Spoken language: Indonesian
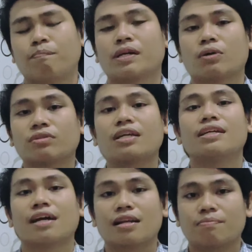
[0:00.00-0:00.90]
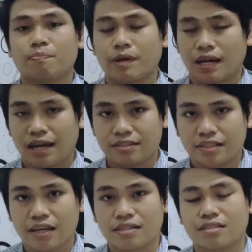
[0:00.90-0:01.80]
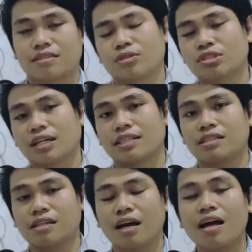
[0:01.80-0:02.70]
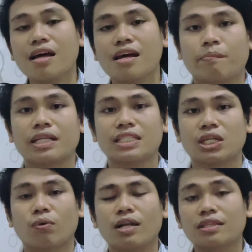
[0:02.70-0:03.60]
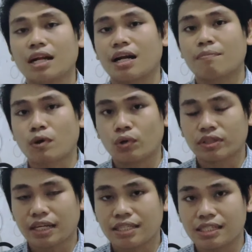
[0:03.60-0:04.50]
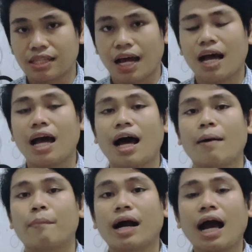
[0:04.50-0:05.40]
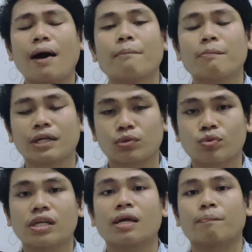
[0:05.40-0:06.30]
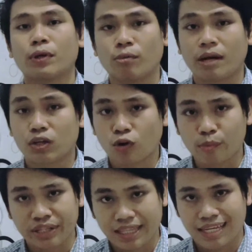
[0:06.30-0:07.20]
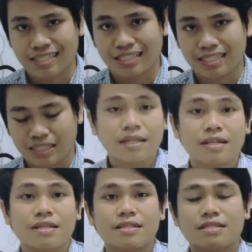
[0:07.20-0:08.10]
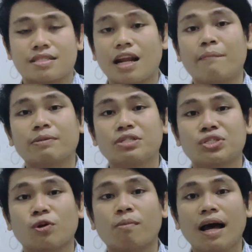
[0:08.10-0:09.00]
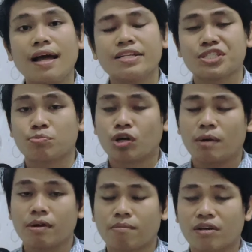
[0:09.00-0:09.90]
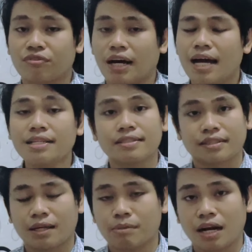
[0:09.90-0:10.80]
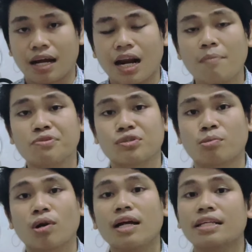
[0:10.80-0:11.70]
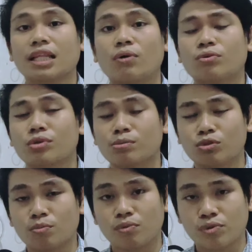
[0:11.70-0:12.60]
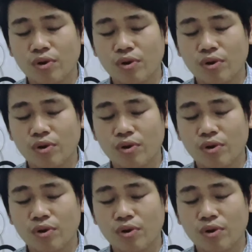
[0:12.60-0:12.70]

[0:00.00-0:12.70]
penautan dengan pihak AdSense. Terus yang ketiga, peninjauan terhadap konten kita apakah mematuhi pedoman komunitas. Selamat mencoba, semoga bermanfaat. Saya berharap semoga di tahun 2022